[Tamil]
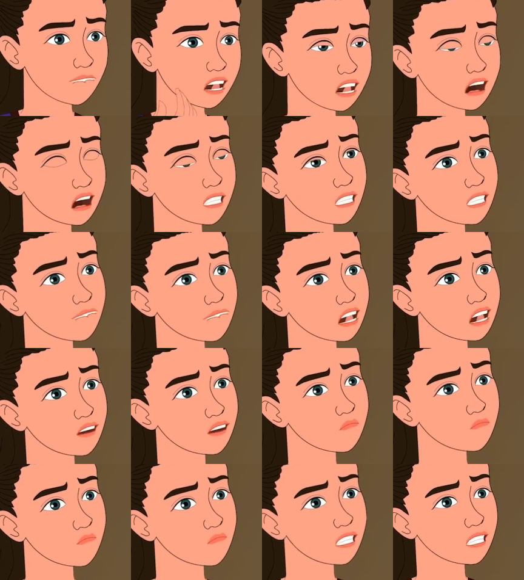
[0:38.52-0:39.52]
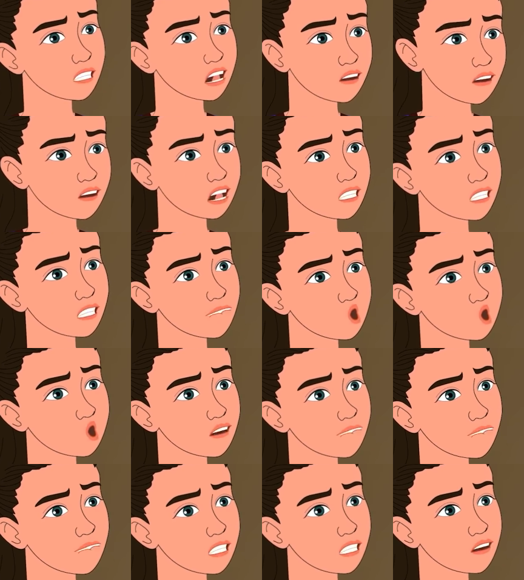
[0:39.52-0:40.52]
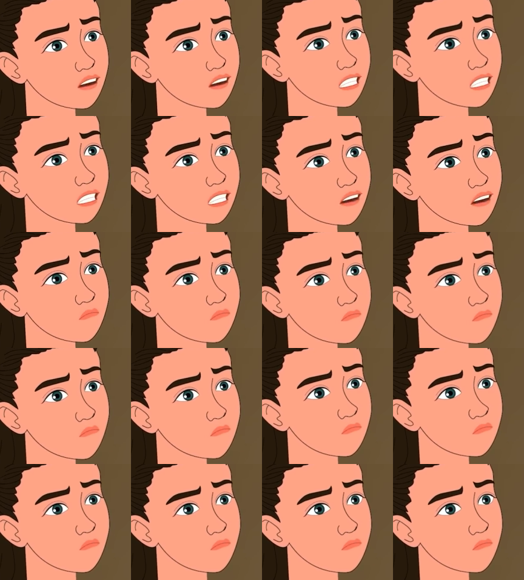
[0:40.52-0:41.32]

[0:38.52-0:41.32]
அது வந்து இன்டர்நெட்ல போட்டோஸ் போது